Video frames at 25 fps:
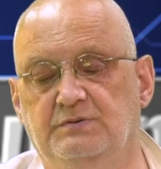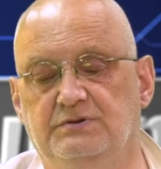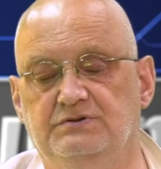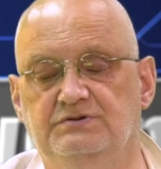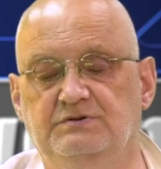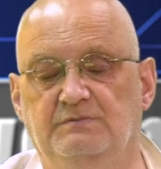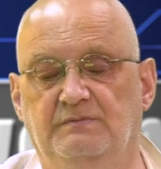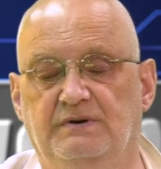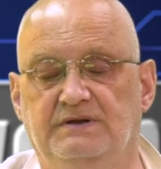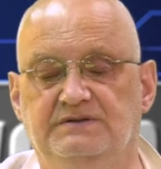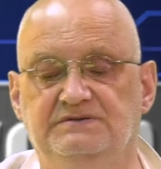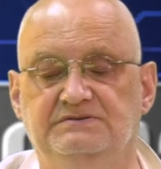
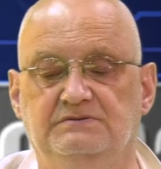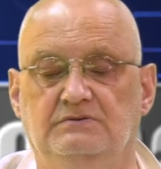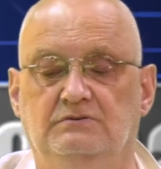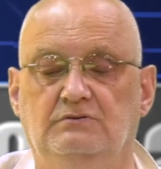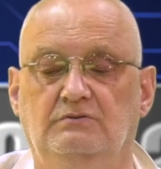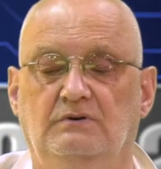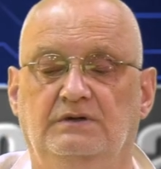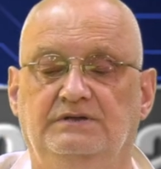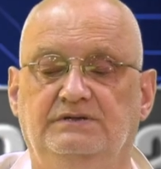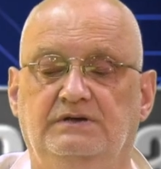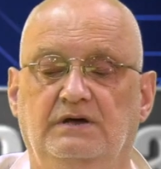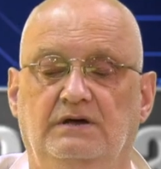Proszę bardzo,
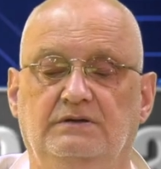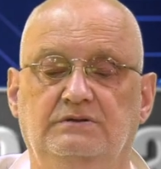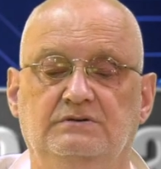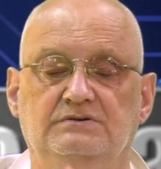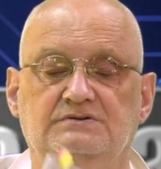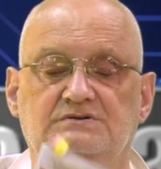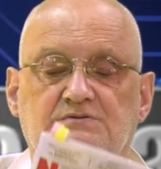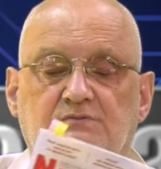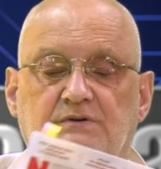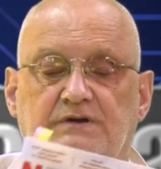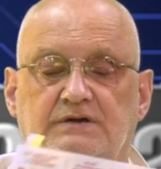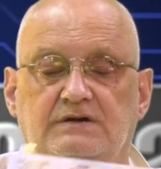okładka
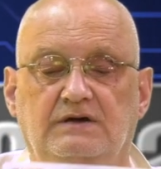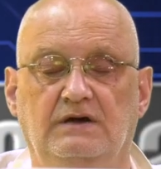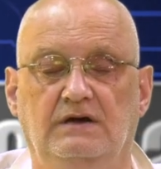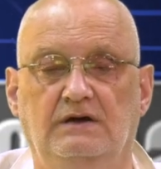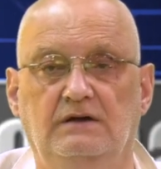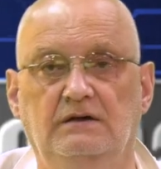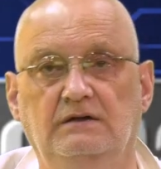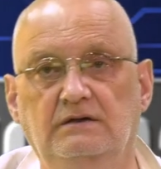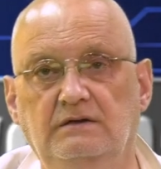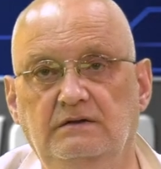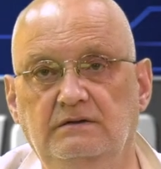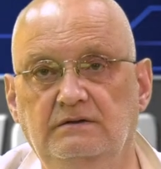
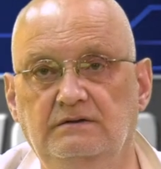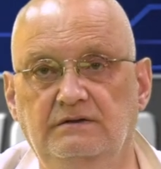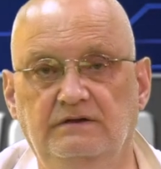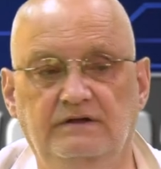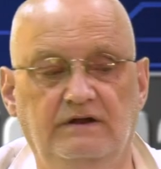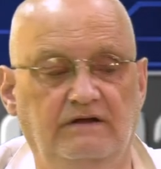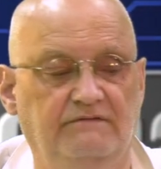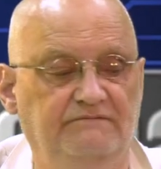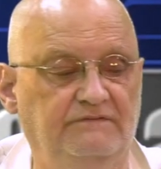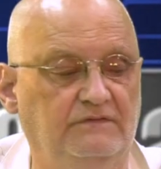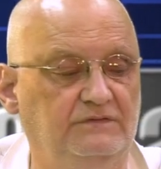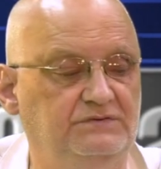Newsweeka i
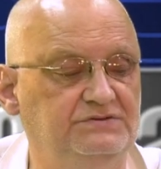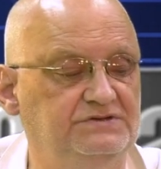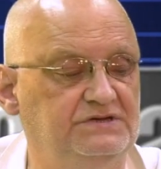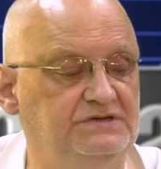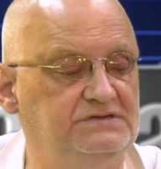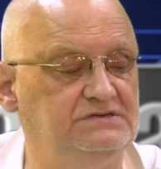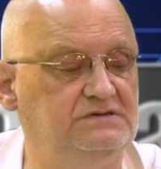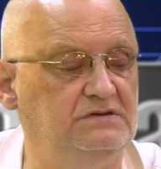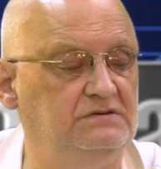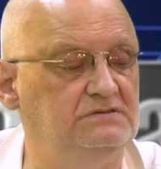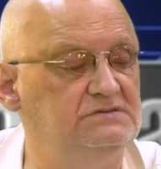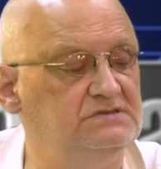Rafał
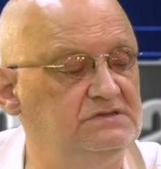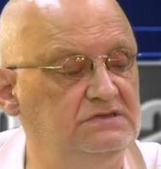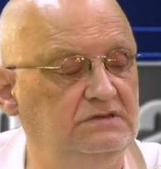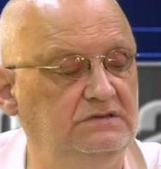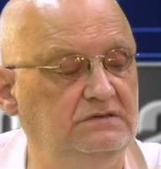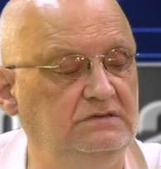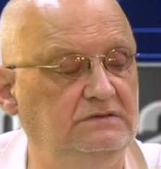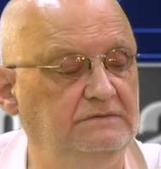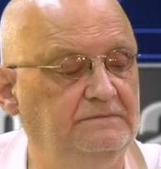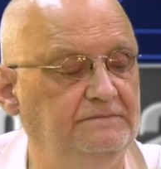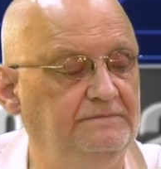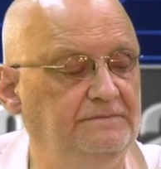
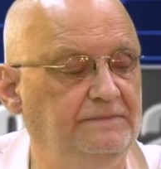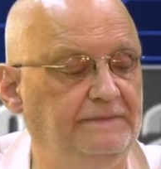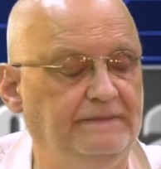Trzaskowski.